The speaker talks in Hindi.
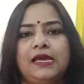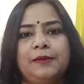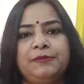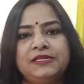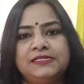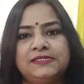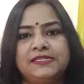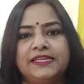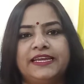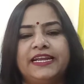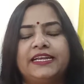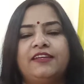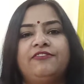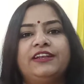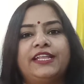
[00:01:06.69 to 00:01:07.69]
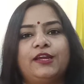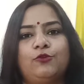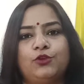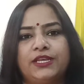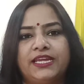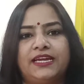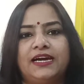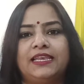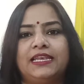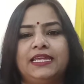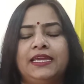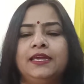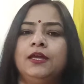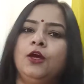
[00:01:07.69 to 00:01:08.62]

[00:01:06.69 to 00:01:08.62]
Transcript: हम इस निगेटिविटी को निकालें